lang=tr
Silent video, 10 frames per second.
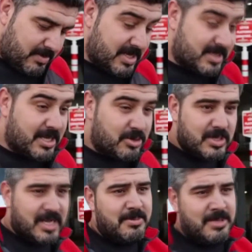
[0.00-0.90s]
Biri
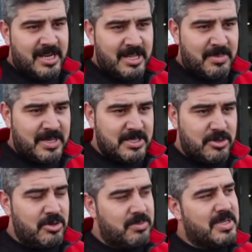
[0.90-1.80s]
850 bin liradan
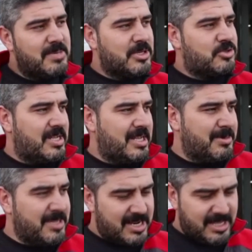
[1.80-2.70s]
bahsediyor, biri
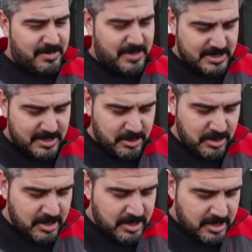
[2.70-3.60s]
550 bin liradan bahsediyor.